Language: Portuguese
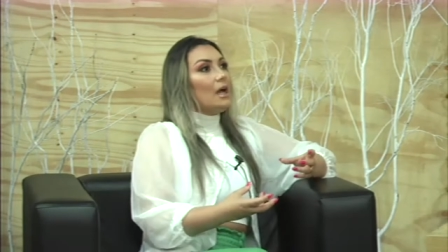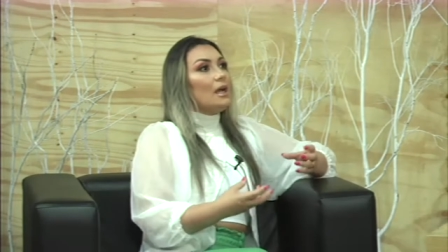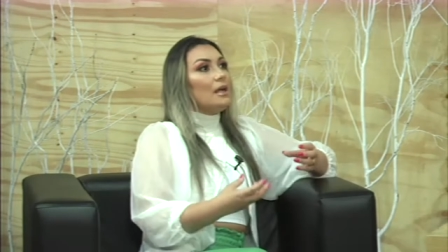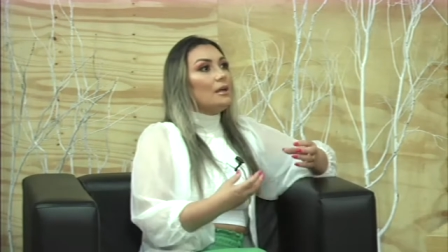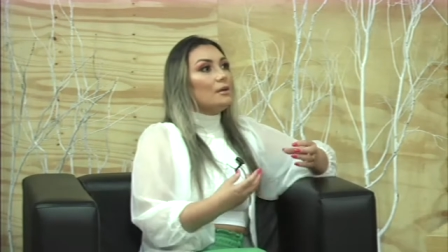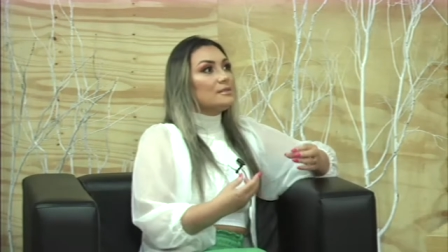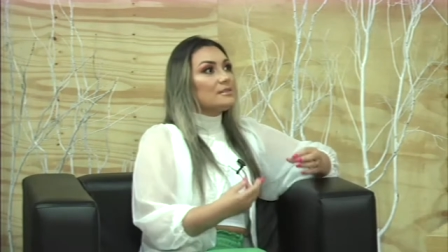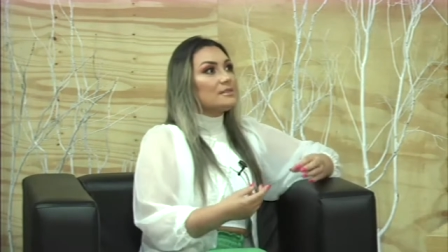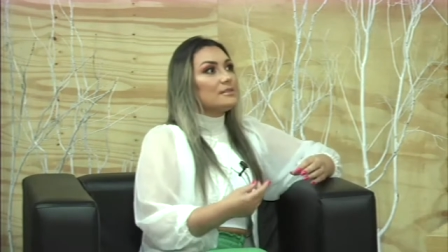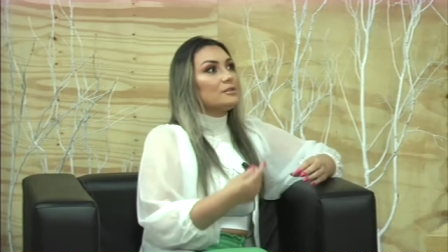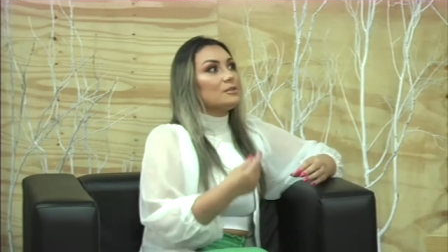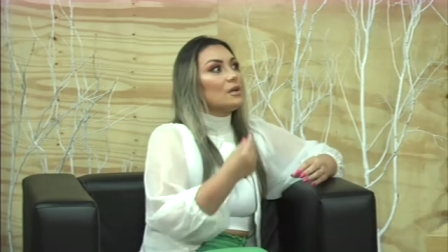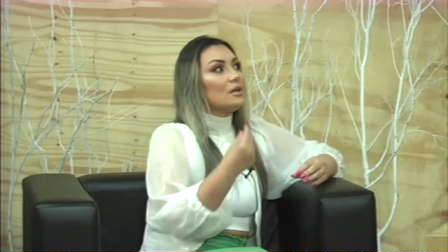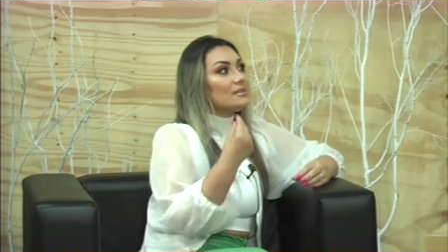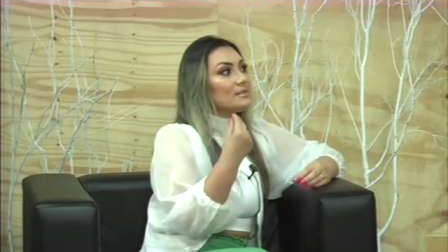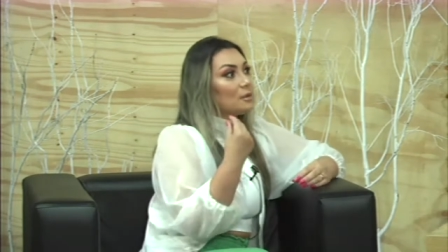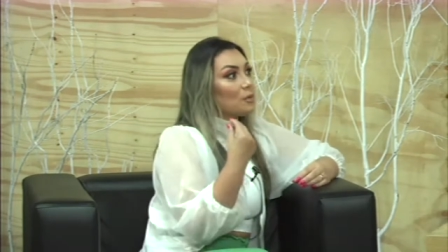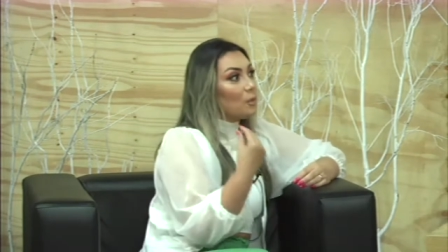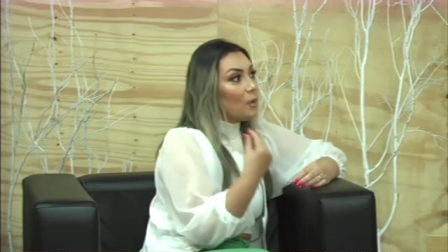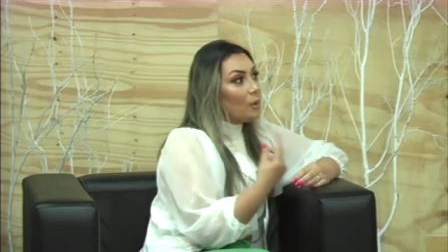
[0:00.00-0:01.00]
E eu disse,
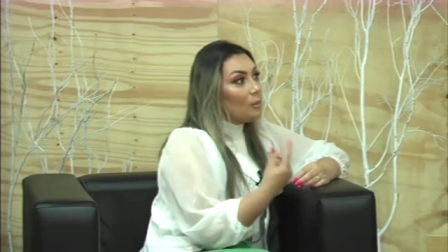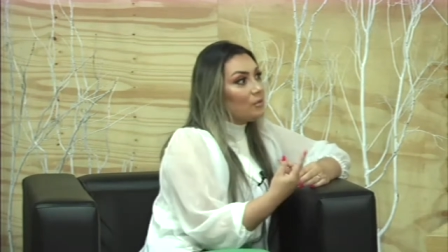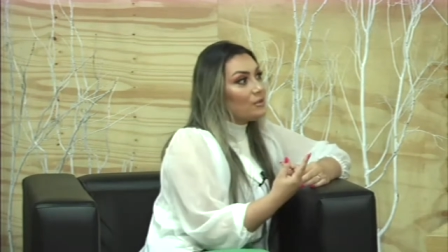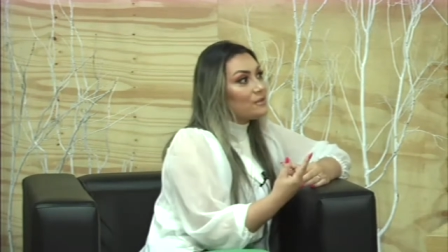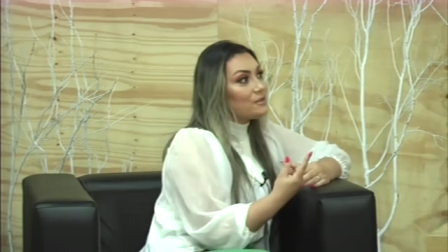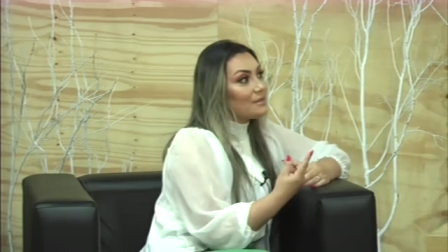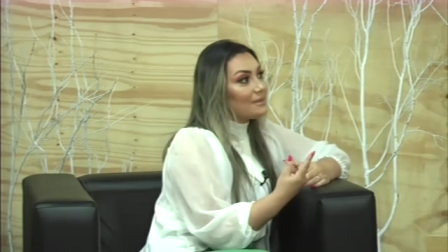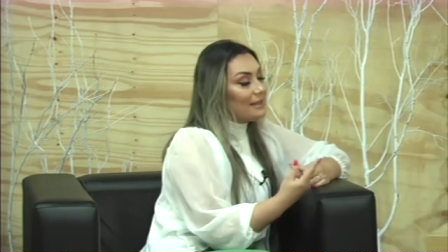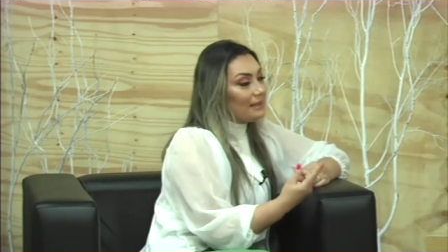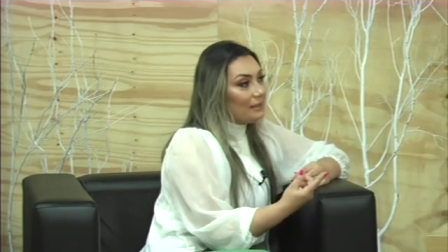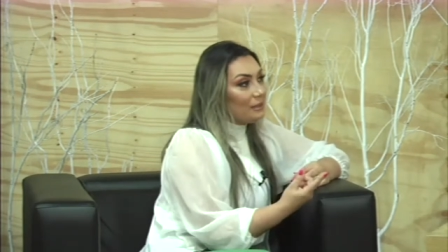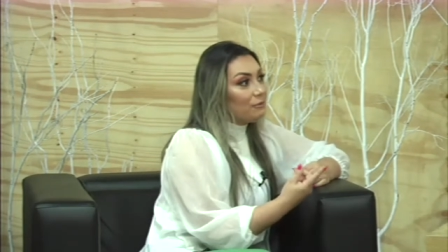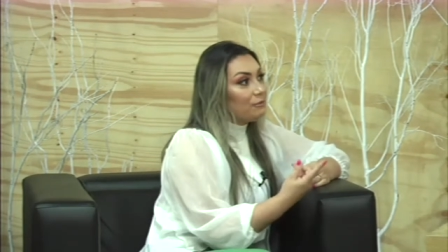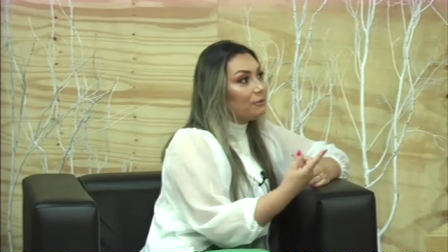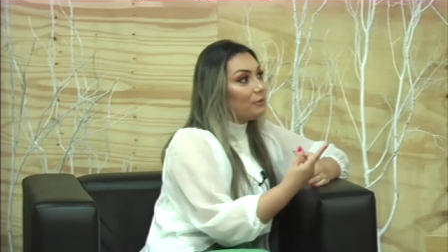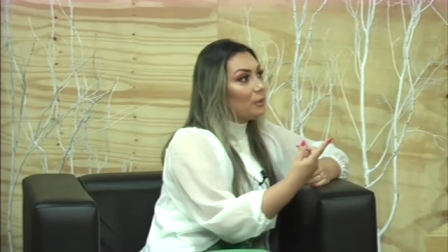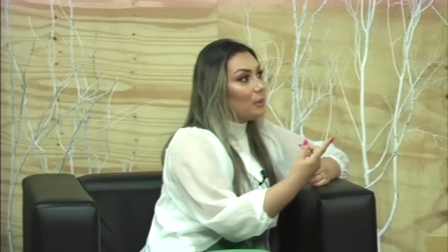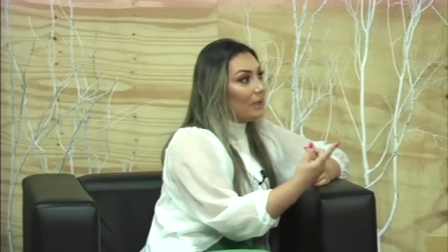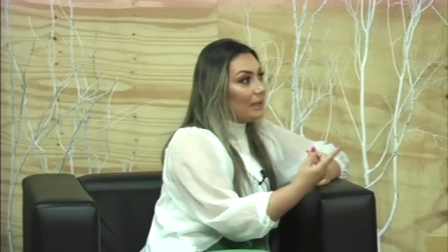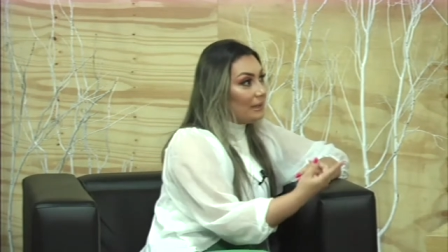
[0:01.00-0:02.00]
nossa, como isso tem
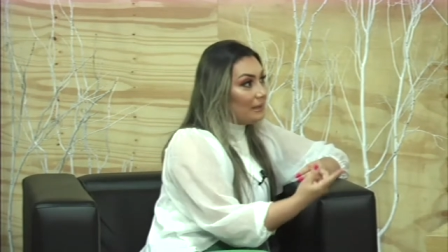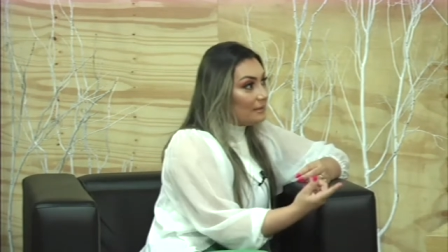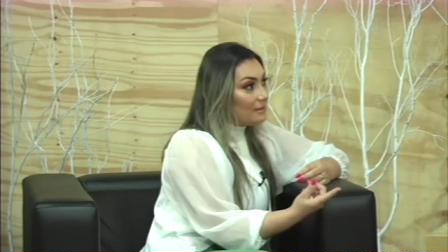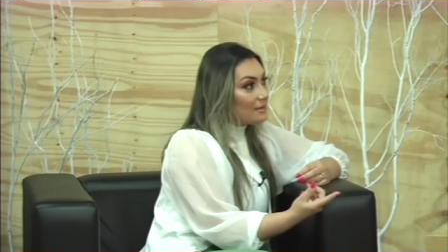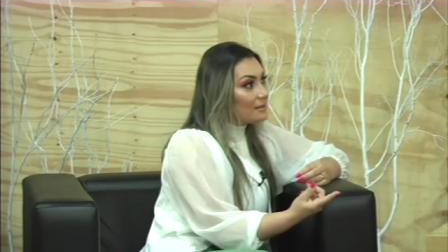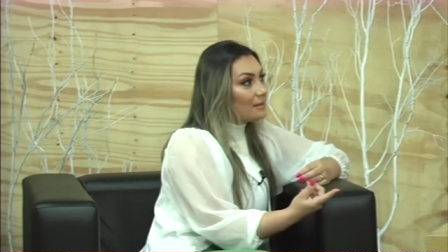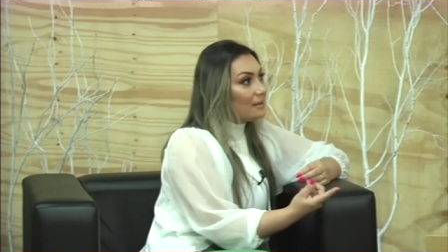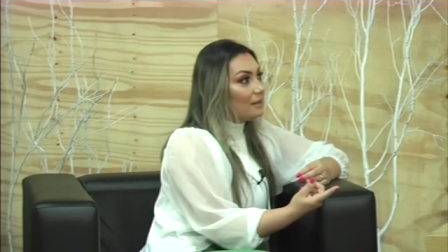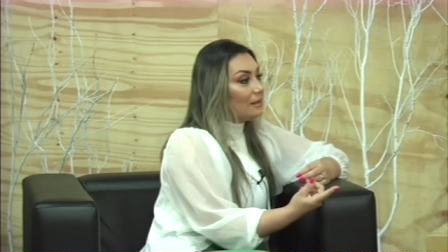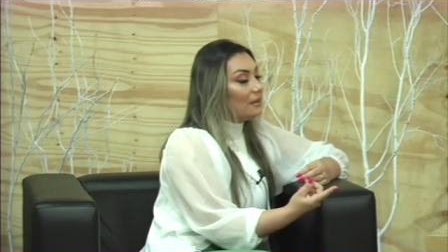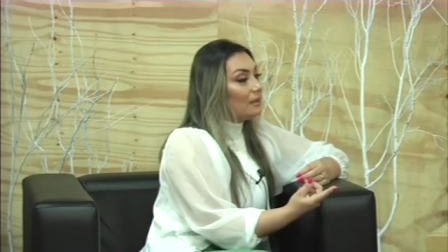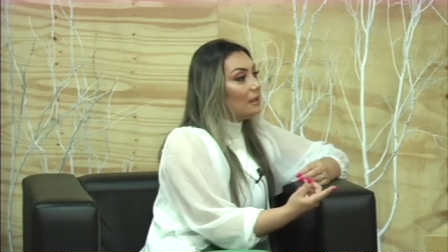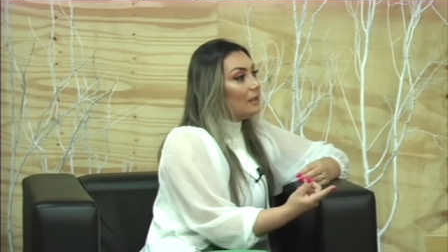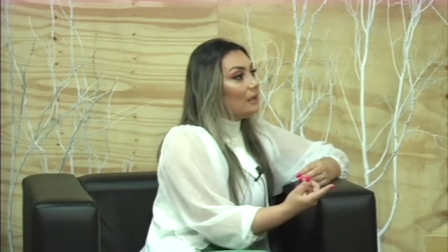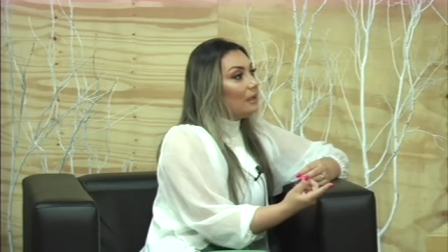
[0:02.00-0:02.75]
influência